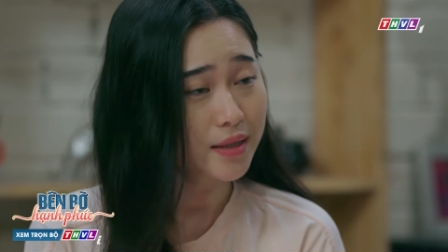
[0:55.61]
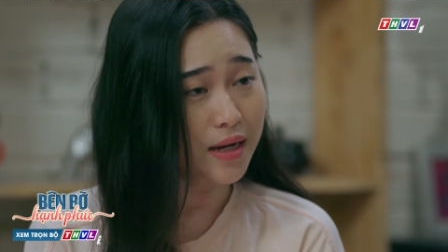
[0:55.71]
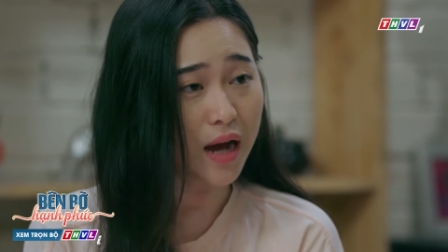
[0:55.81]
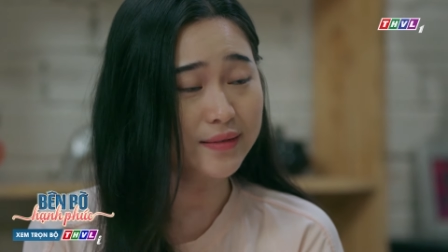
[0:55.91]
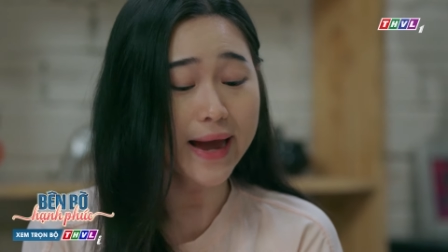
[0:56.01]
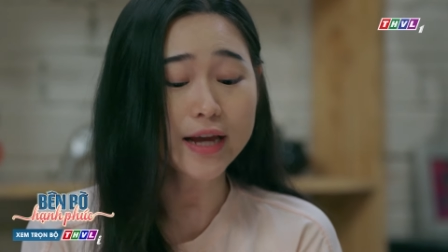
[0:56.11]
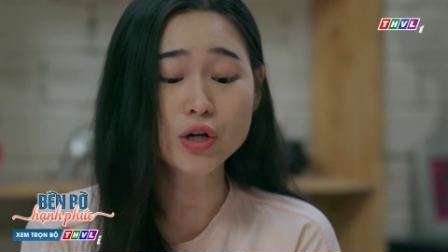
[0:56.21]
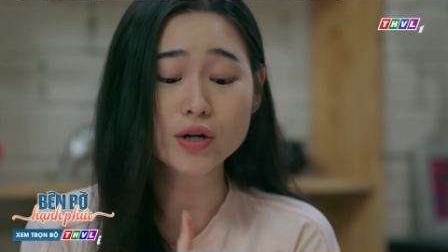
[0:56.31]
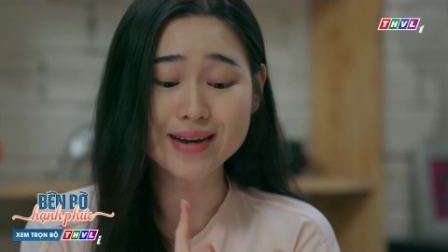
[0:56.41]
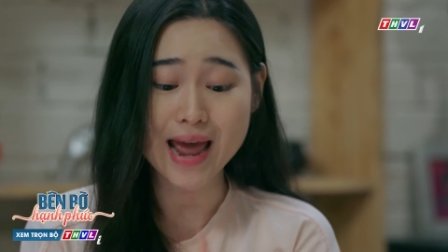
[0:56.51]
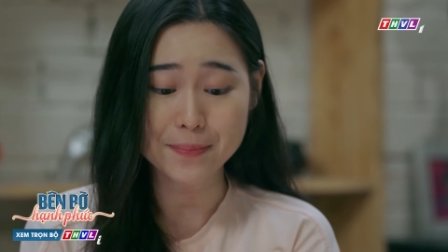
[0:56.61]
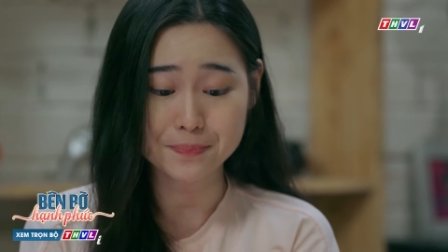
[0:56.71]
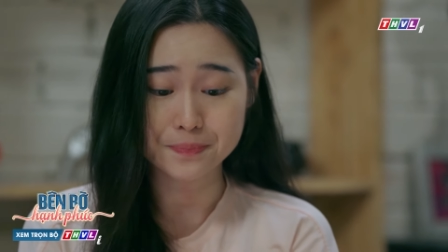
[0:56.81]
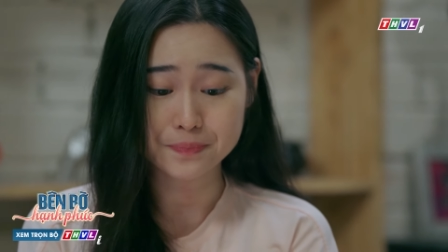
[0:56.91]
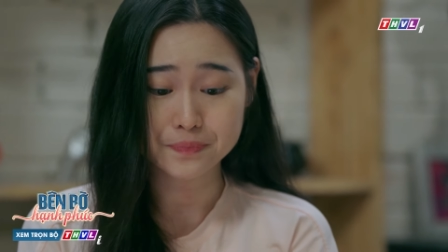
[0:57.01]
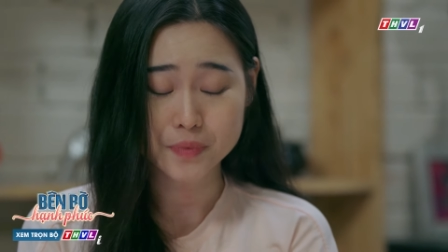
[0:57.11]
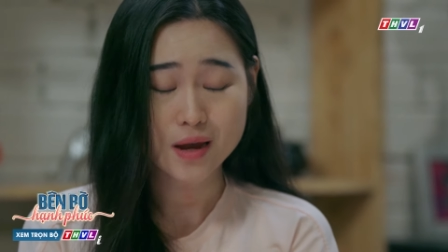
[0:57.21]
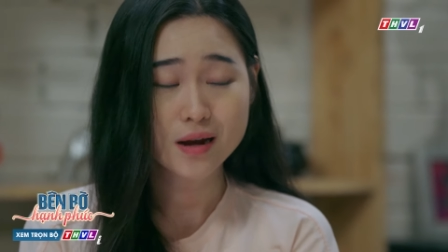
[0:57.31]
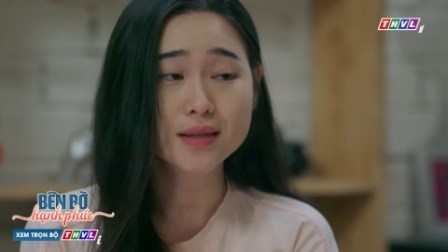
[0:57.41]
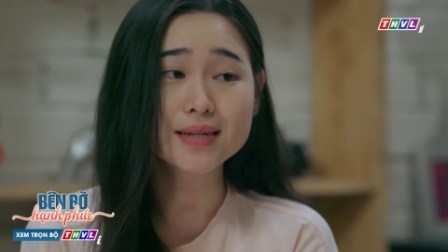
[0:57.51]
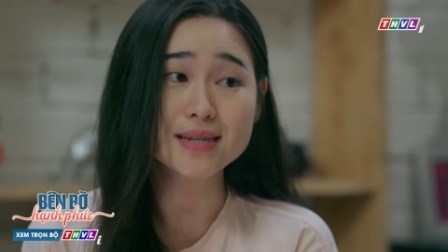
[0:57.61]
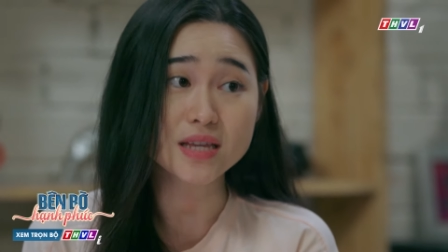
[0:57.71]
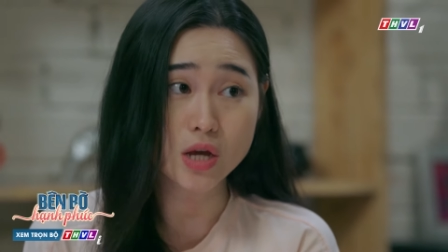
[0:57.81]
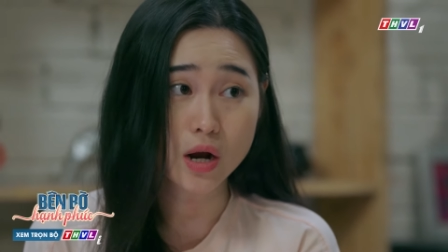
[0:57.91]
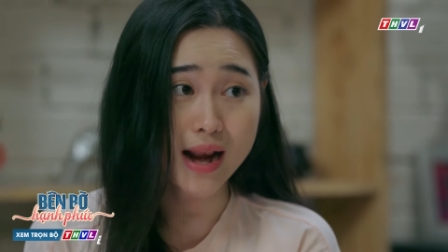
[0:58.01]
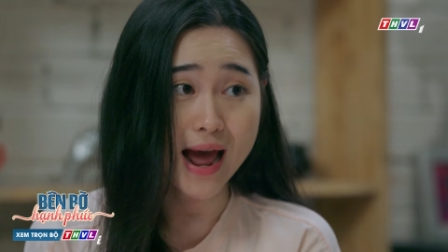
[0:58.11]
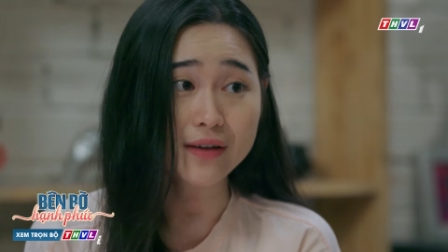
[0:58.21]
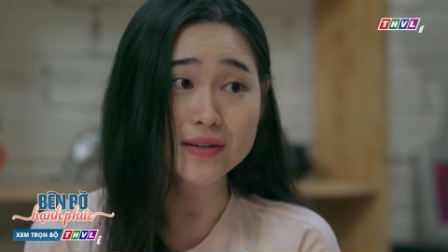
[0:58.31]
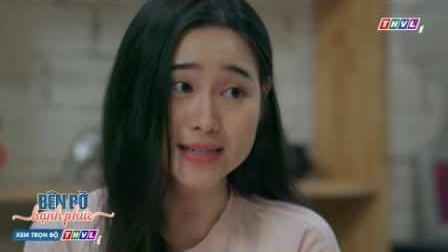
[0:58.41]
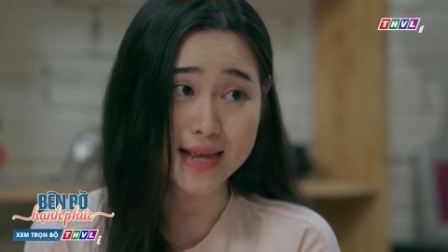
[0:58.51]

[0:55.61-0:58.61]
Chỉ cần thấy người đẹp Người ta sẽ dừng lại và